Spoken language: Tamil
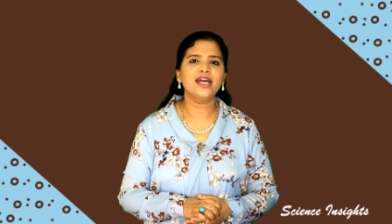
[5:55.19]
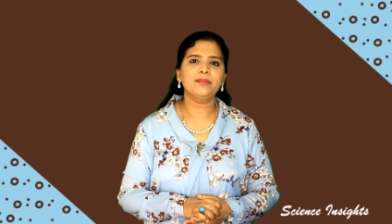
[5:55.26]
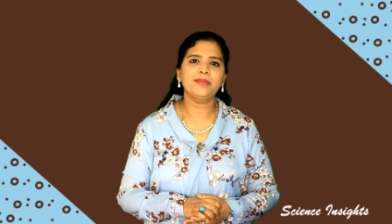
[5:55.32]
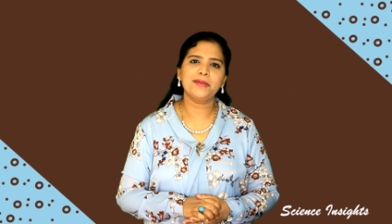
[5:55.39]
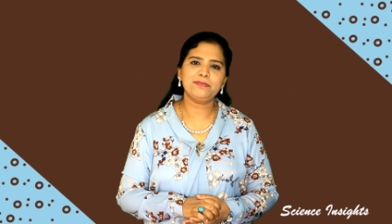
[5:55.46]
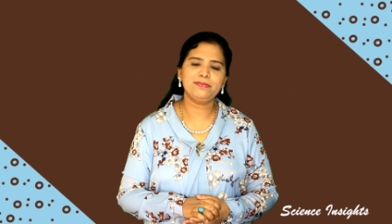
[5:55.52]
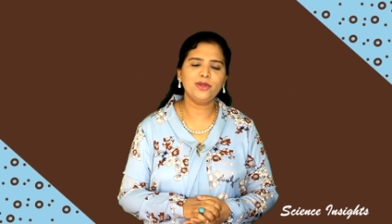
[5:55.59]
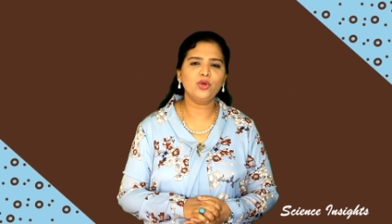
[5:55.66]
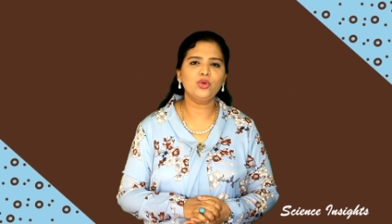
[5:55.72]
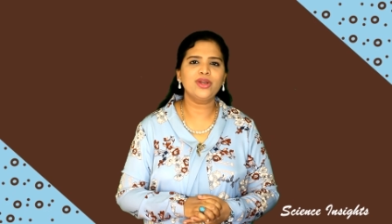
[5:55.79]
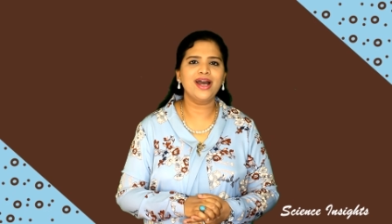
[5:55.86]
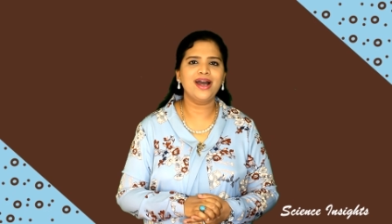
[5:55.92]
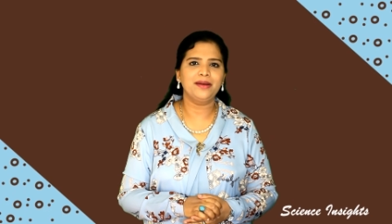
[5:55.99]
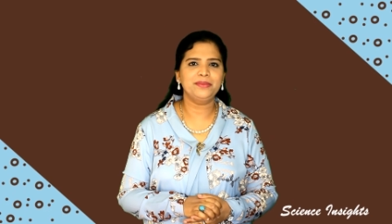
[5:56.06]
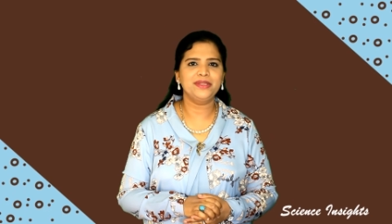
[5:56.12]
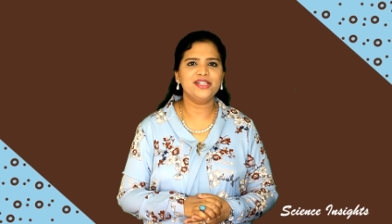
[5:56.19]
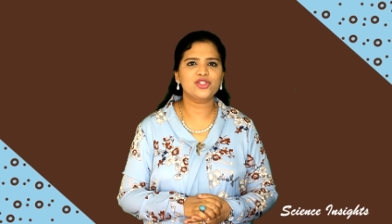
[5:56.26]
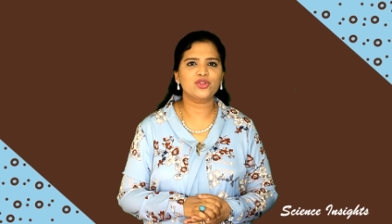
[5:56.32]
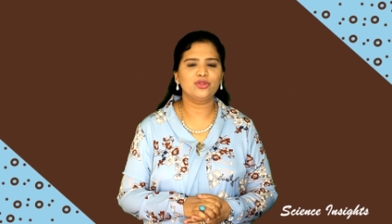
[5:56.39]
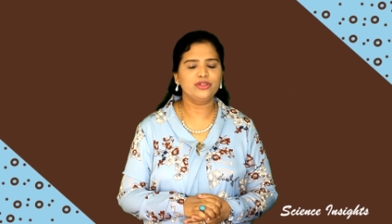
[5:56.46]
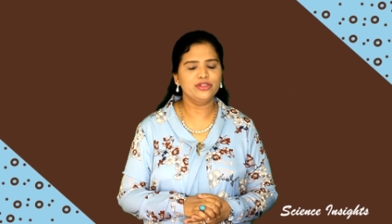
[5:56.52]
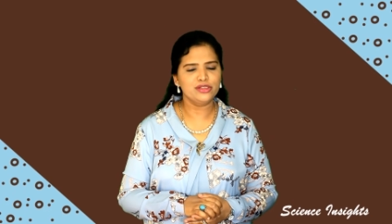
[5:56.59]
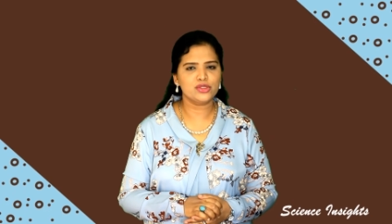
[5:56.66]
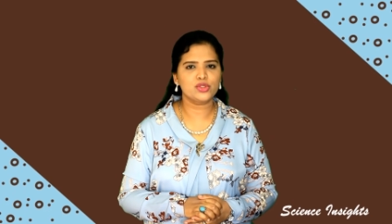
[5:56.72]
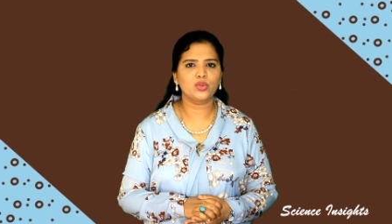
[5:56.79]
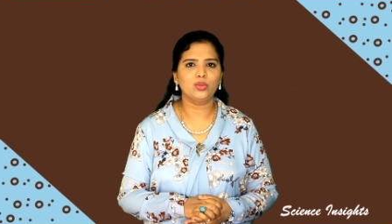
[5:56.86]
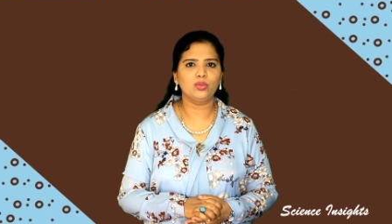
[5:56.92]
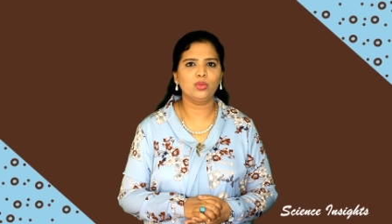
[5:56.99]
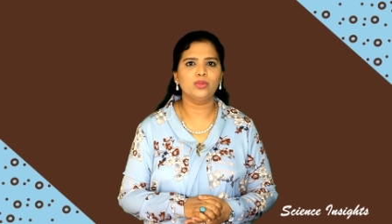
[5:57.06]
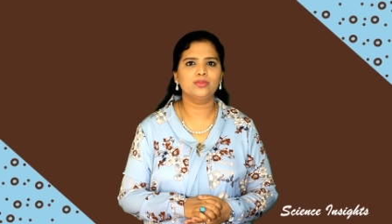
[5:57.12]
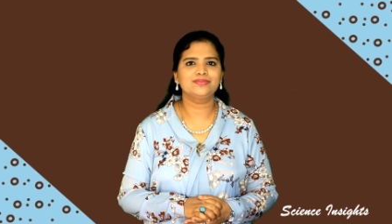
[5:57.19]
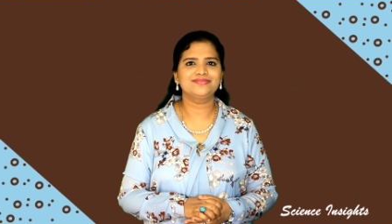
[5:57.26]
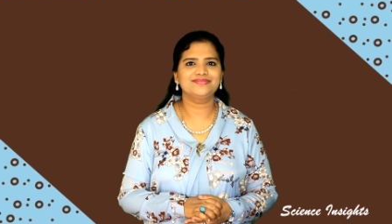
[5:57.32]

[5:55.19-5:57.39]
நம்ம ப்ளூரா அப்படின்னு சொல்லிட்டு சொல்லுவோம்